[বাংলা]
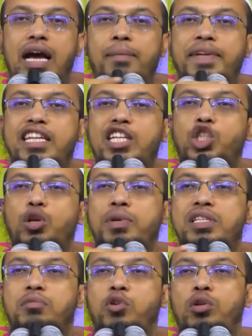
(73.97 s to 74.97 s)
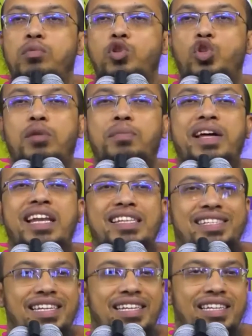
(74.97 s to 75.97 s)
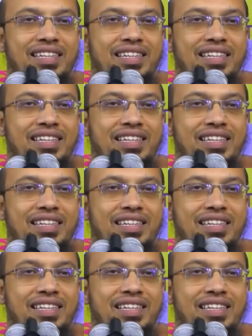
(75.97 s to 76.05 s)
আমাদের সমাজে বহু মুসলমান আছে